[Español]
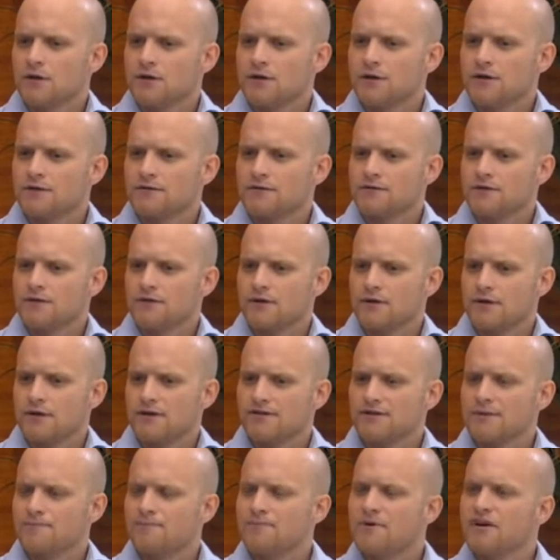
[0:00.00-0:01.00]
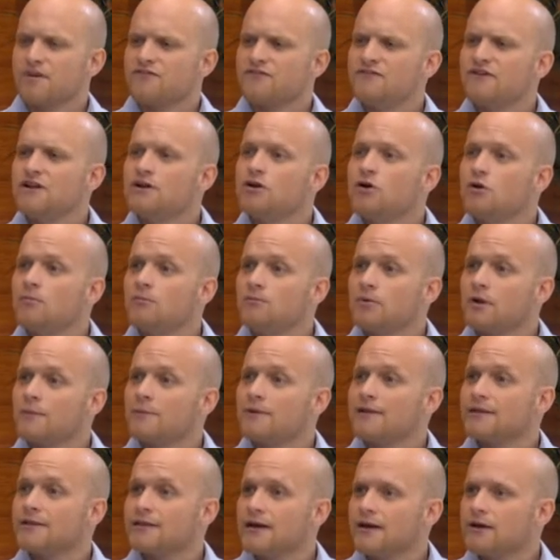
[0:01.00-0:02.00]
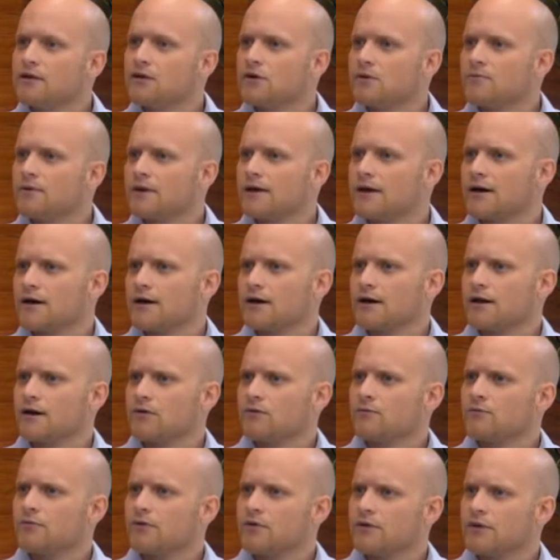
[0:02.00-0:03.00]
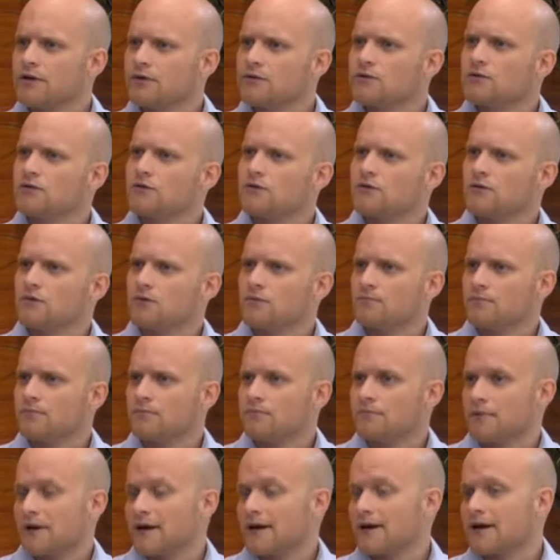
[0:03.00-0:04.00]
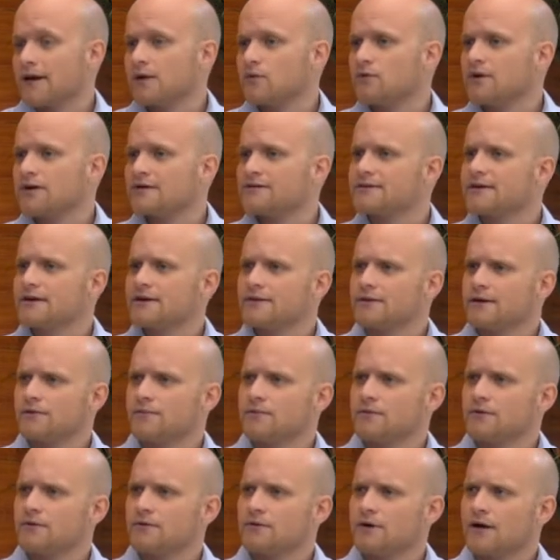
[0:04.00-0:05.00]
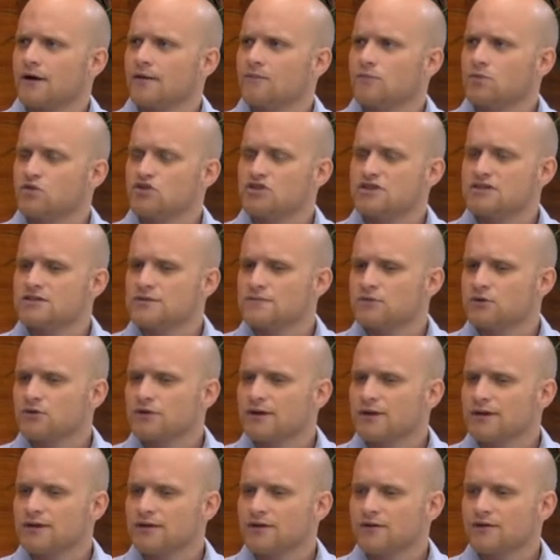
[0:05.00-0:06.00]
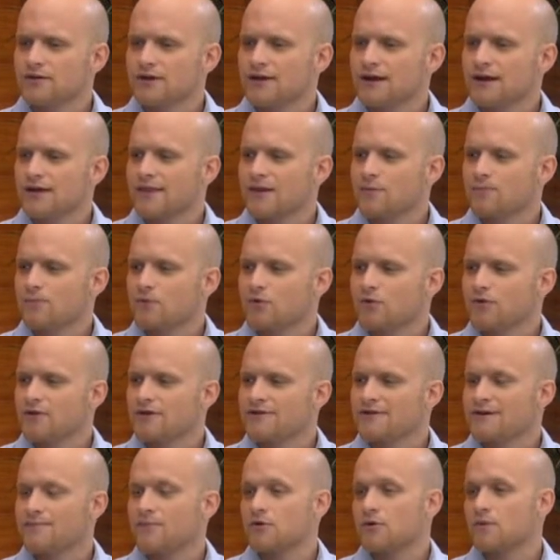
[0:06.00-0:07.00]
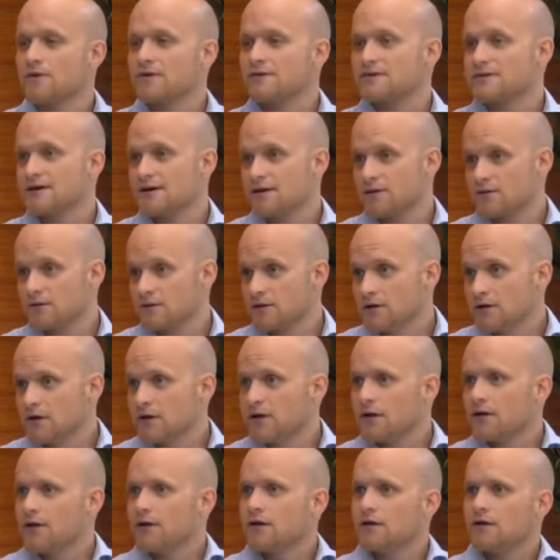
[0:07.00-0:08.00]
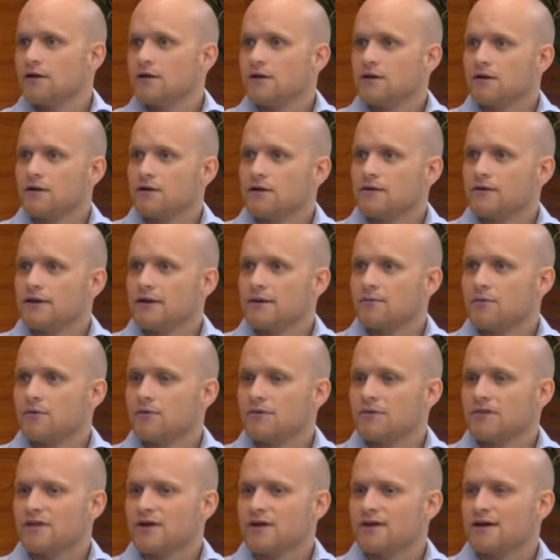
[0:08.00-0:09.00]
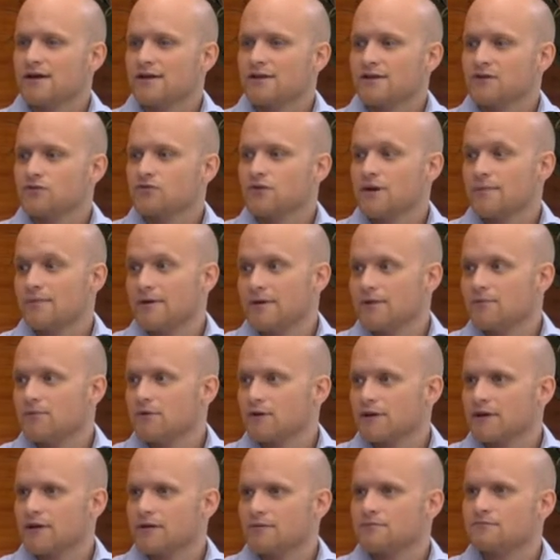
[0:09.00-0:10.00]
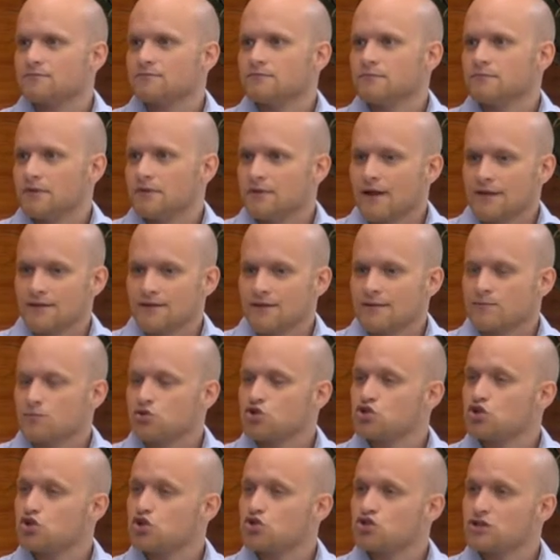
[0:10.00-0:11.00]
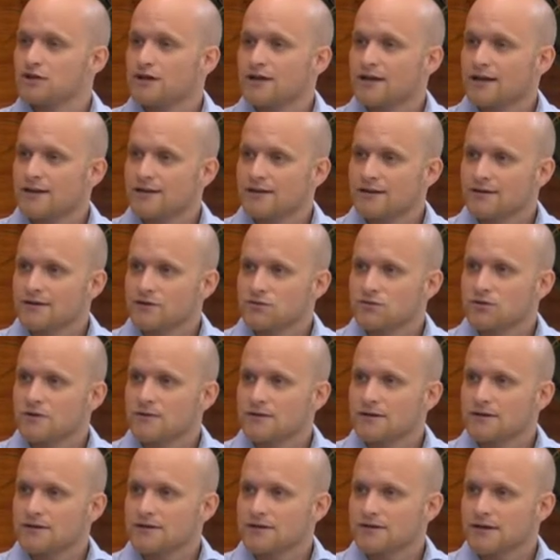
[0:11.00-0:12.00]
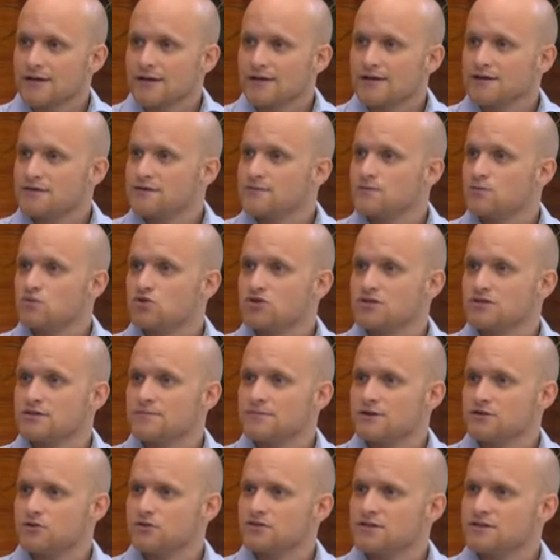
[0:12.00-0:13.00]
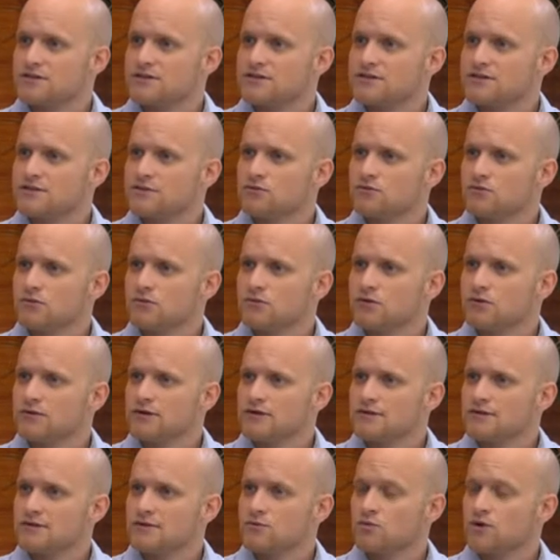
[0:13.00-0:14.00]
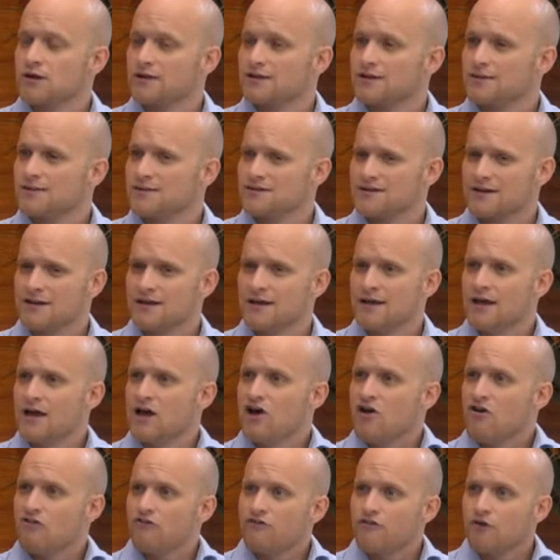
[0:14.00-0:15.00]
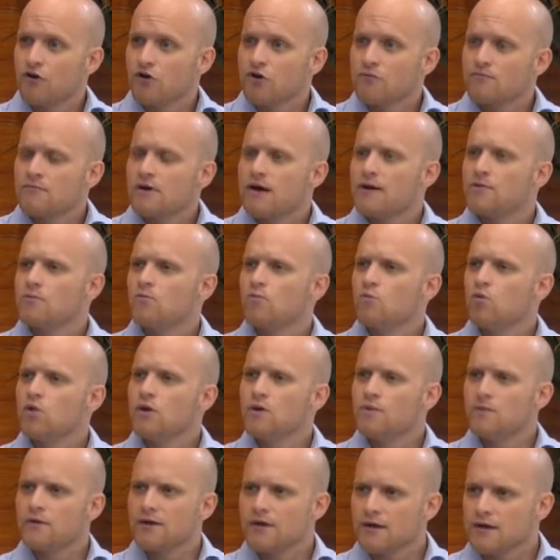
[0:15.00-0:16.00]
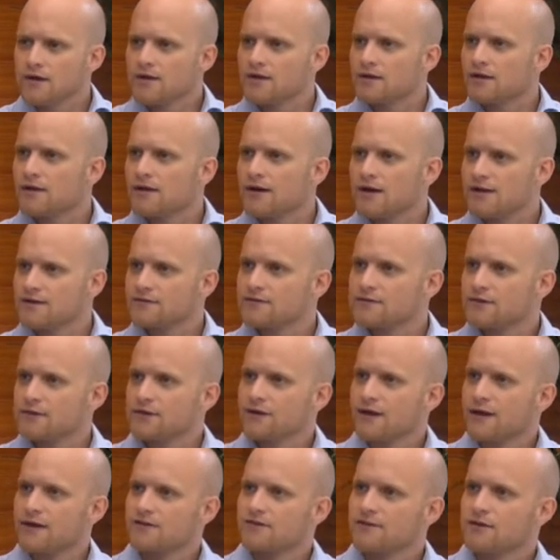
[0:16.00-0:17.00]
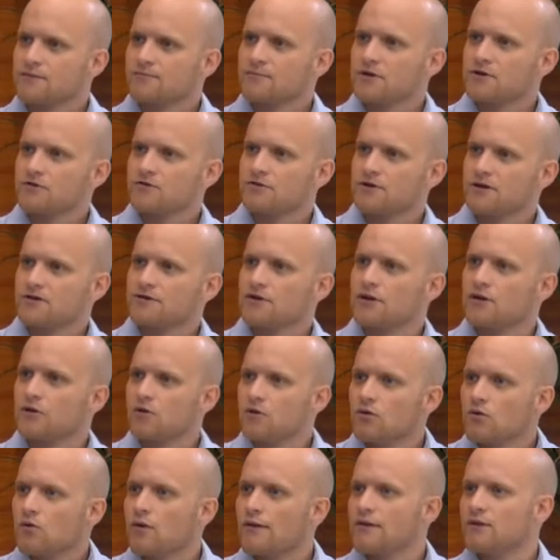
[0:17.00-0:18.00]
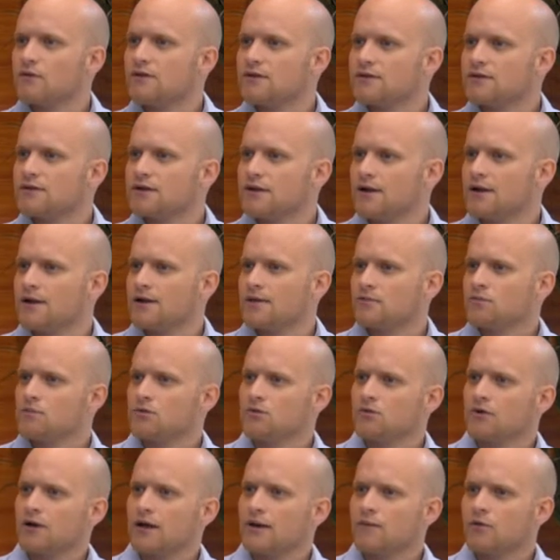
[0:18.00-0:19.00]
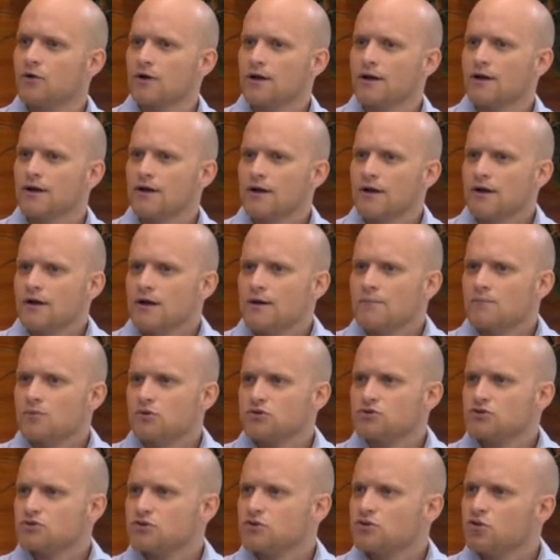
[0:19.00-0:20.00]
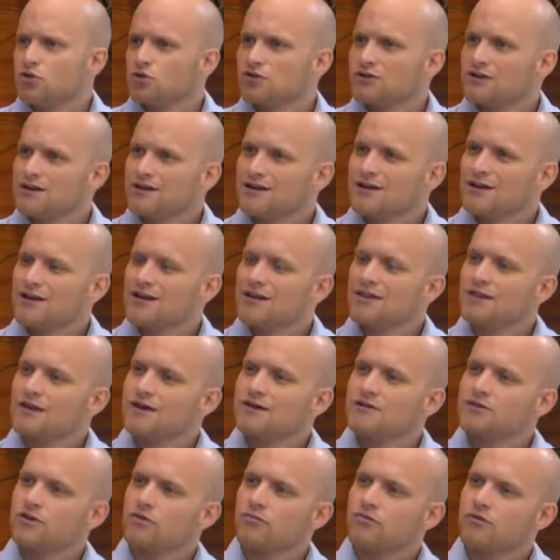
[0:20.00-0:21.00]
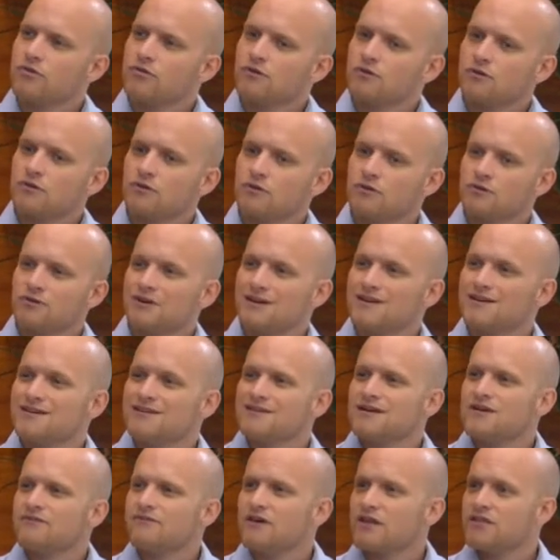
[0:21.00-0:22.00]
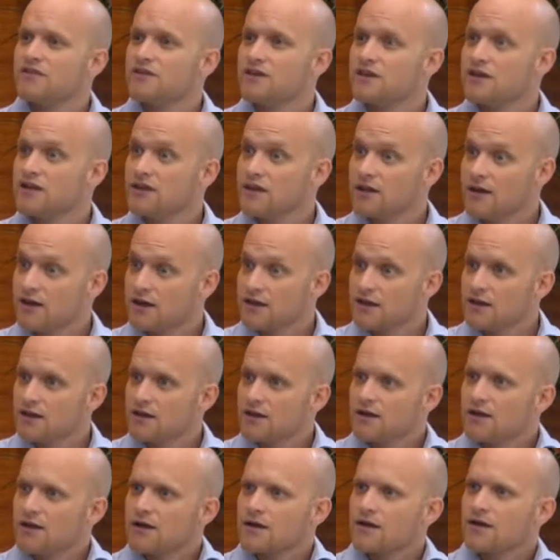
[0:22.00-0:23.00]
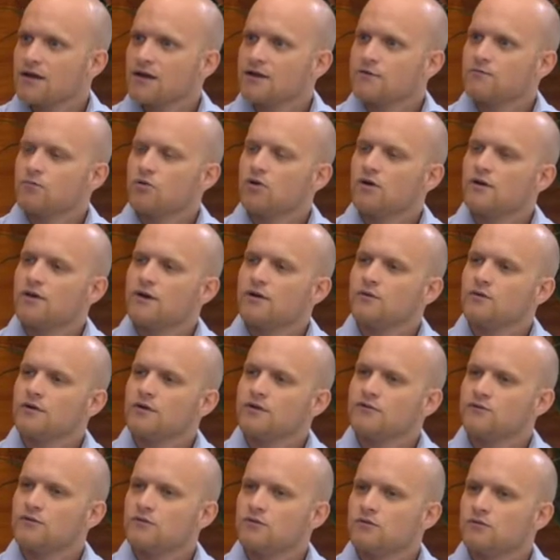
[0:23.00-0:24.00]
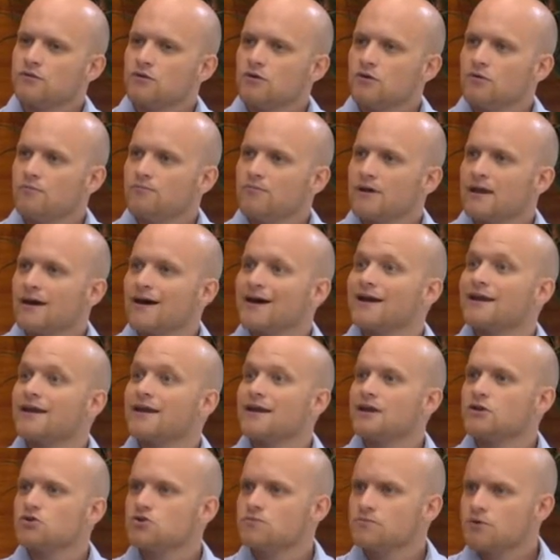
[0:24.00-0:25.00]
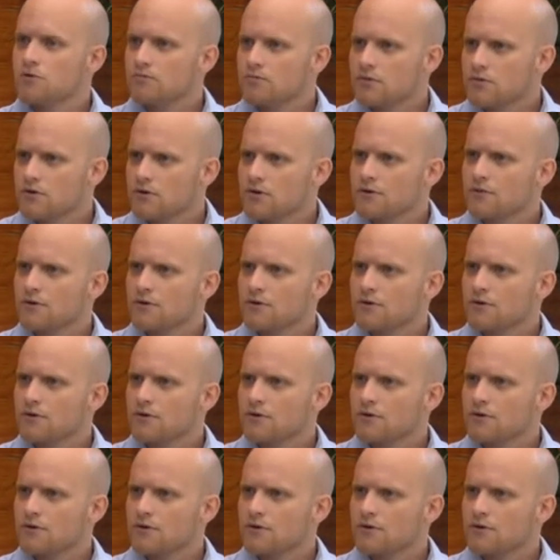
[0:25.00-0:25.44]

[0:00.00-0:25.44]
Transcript: ese, ese, perfil complementario para crear un proyecto, para crear una startup. ¿no? Hay muchísimo talento que queda un poco desaprovechado eh, y en la provincia de Alicante es una pena porque tenemos dos grandes universidades y muchísimas otras instituciones educativas que forman muy bien a, este, a estas personas que luego cuando entran en el mundo laboral pues no tienen quizá esa opción o no tienen esa facilidad que les puede dar una institución para crear su propio